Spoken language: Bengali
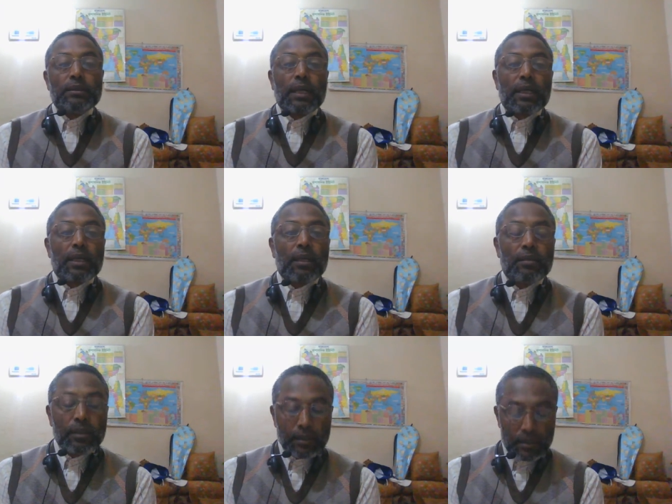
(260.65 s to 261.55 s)
যার
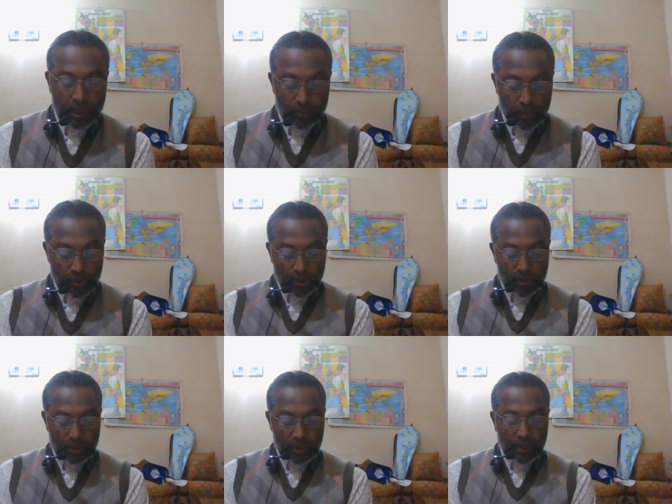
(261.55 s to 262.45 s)
কারণে এই
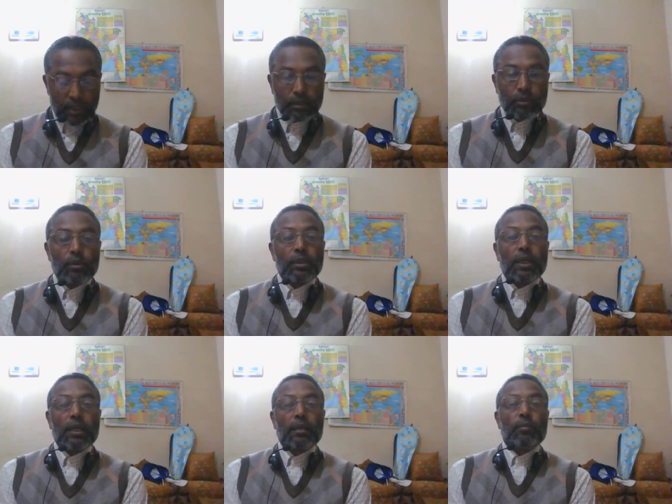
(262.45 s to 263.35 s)
সাম্রাজ্যকে তারা ধরে
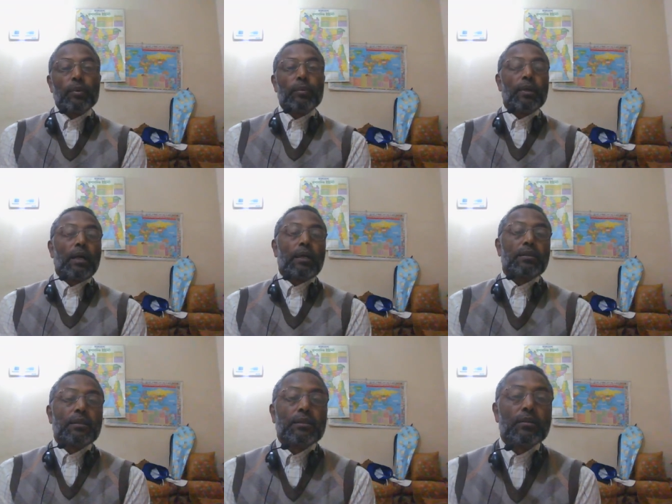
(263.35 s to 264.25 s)
রাখার ব্যাপারে আর
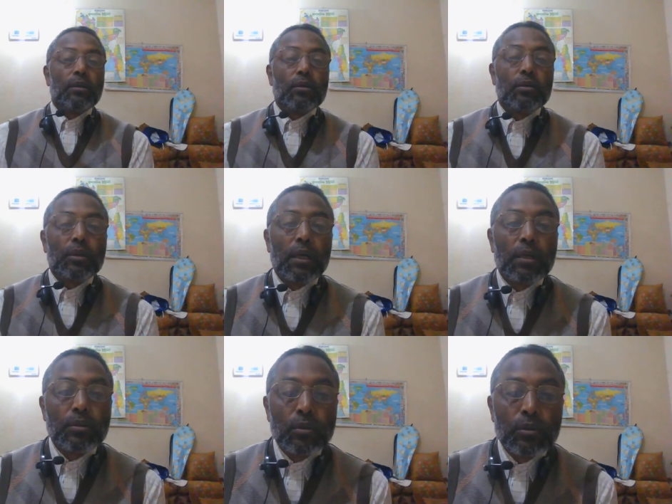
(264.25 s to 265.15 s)
দক্ষতা
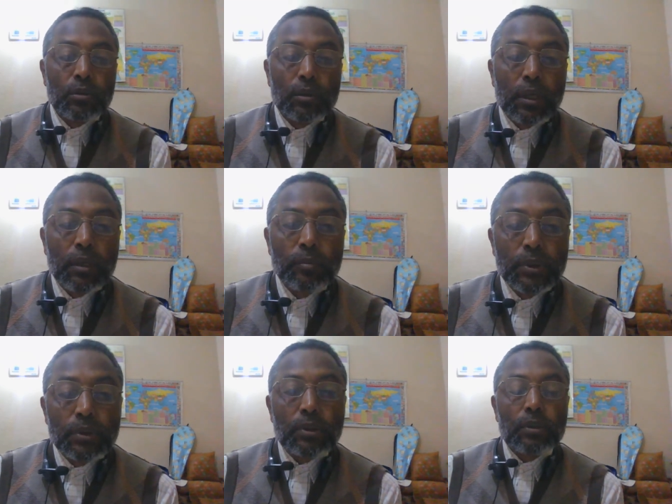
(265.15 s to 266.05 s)
যোগ্যতা
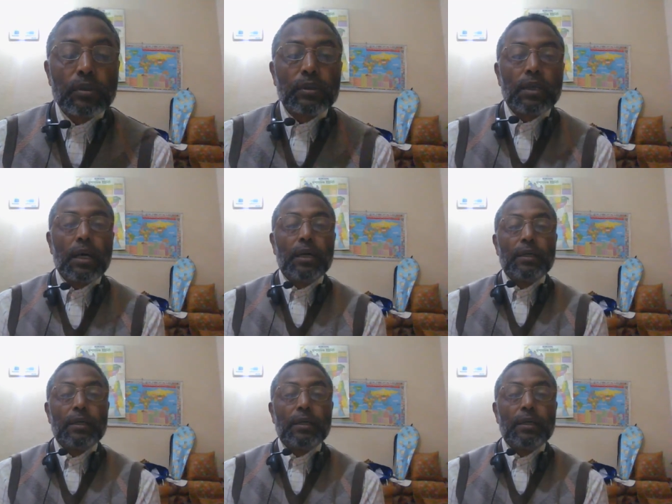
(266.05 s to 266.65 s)
বিচক্ষণতা